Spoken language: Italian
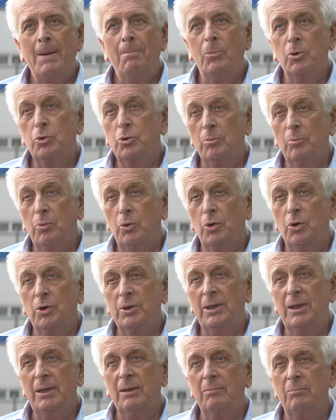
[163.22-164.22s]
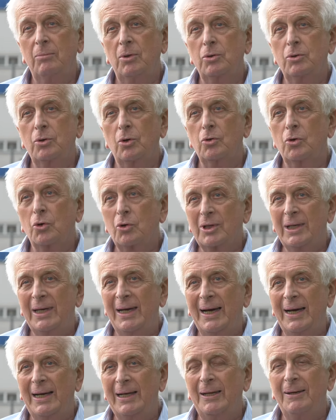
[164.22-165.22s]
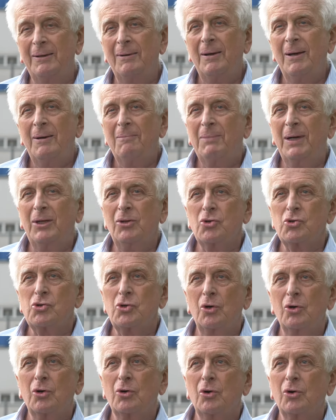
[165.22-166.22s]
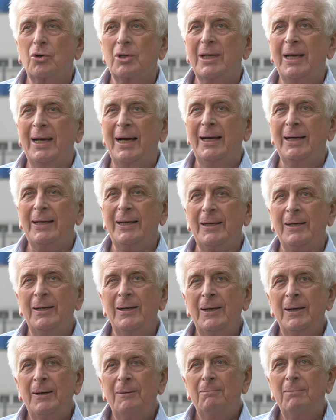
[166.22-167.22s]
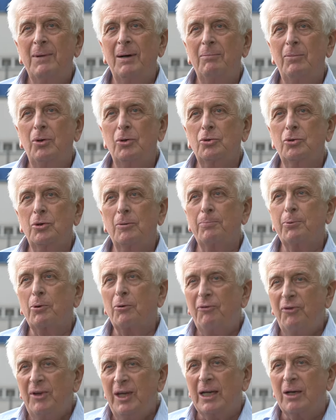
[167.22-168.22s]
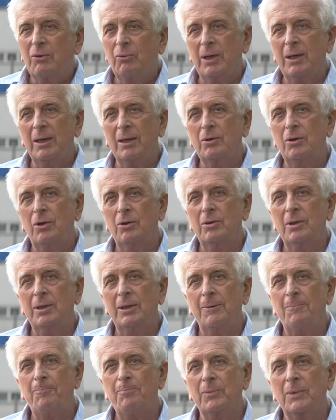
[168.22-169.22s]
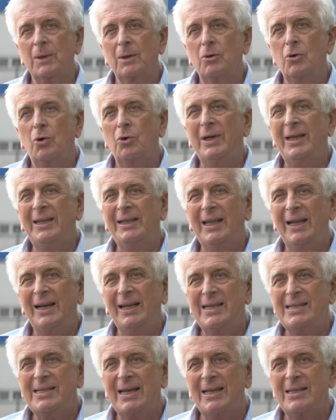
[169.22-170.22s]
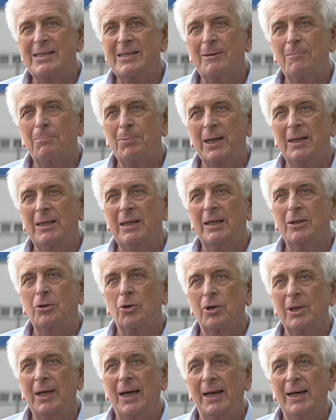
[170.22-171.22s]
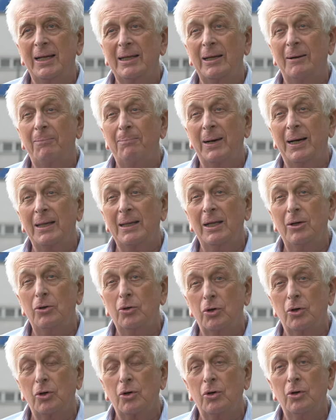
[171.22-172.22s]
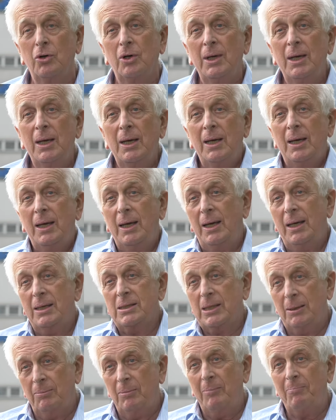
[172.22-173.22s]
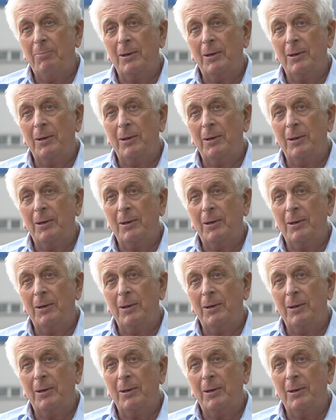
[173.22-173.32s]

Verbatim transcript: molto buoni, molto cordiali, ma non solo cordiali, ma molto proficui, con, ehm, con intelligenza imprenditoriale da parte loro e se mi